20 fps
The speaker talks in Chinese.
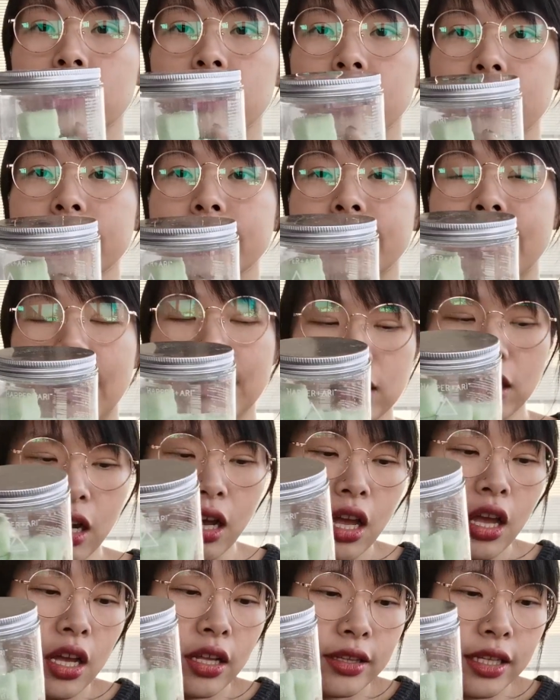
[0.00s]
是剩下的。
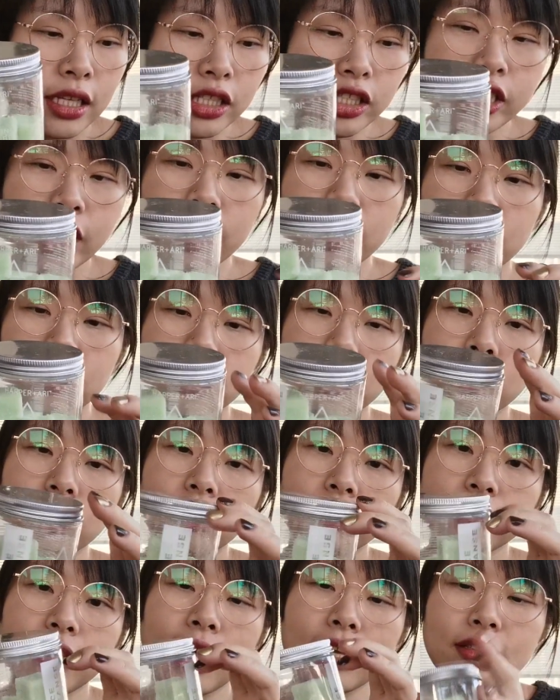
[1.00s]
那这个
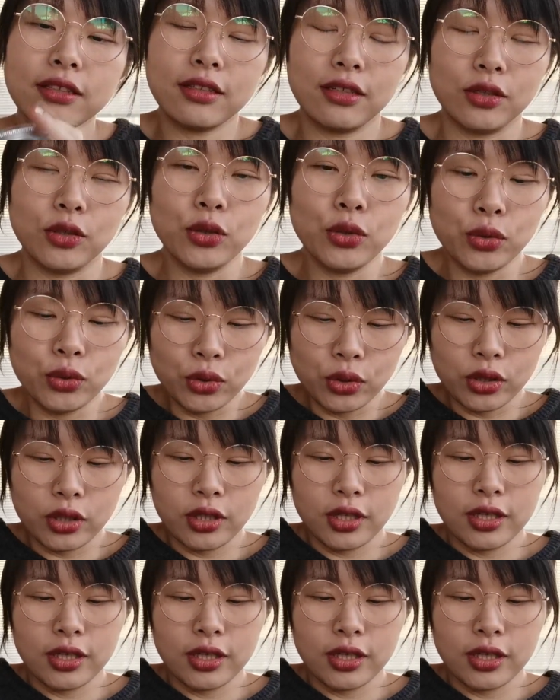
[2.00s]
呢，它的，哦。